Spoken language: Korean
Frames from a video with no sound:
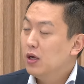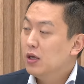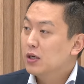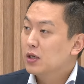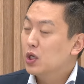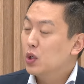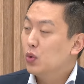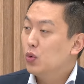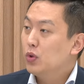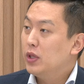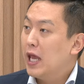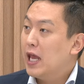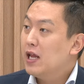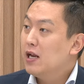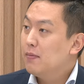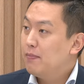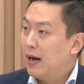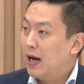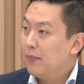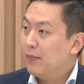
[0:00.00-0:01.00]
그리고
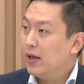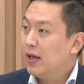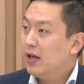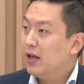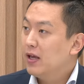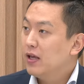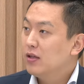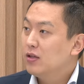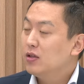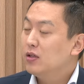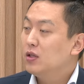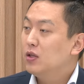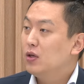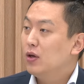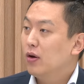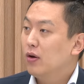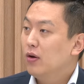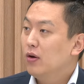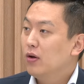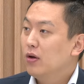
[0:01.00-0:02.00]
내일 밤에 음.
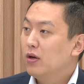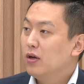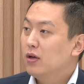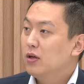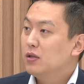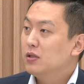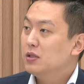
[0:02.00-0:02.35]
드디어 음.